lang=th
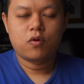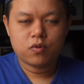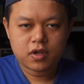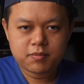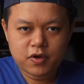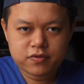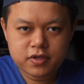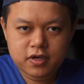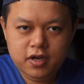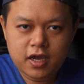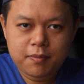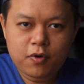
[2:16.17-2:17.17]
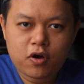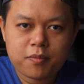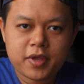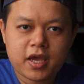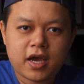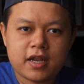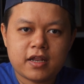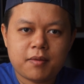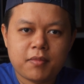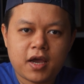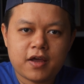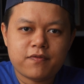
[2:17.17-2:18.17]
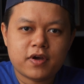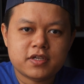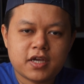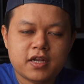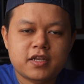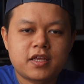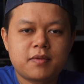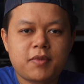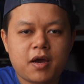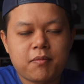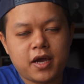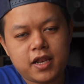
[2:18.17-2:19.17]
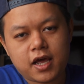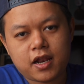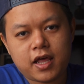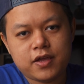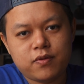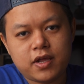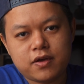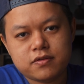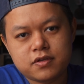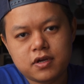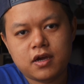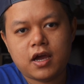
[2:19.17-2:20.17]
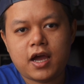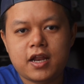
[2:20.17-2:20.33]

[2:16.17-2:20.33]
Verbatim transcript: Oculus Browser นะครับก็มีการทำงานฟังก์ชันที่มากมายหลากหลายอยู่แล้ว ซึ่ง